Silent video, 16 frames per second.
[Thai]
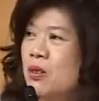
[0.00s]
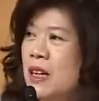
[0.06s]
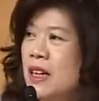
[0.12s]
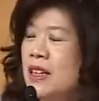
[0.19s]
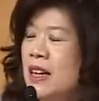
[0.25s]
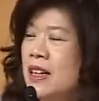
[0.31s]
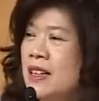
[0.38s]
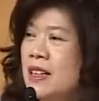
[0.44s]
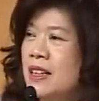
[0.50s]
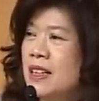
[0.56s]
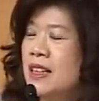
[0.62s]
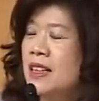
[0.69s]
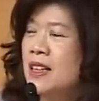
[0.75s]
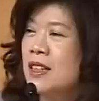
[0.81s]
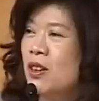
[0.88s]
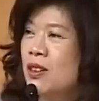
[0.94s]
ถ้าใครเคย
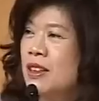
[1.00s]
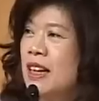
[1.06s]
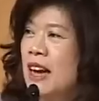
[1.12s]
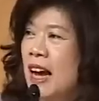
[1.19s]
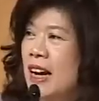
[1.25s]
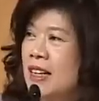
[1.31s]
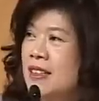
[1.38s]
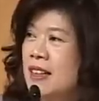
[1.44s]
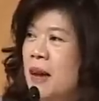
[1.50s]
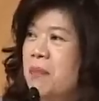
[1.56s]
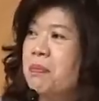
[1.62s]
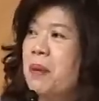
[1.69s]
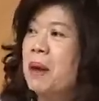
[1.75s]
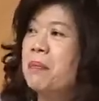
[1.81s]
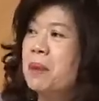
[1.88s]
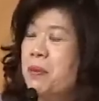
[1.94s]
ได้ยินของตลาดหลักทรัพ
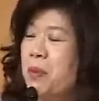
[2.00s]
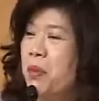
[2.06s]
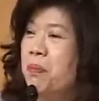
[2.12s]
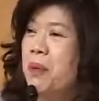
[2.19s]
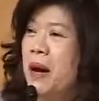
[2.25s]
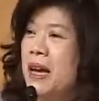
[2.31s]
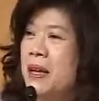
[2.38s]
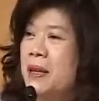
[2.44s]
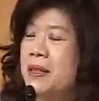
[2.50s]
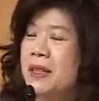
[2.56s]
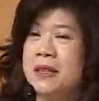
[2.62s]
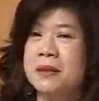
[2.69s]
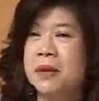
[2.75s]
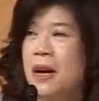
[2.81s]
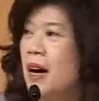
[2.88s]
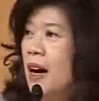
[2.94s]
ย์ปรับระบบไปสัก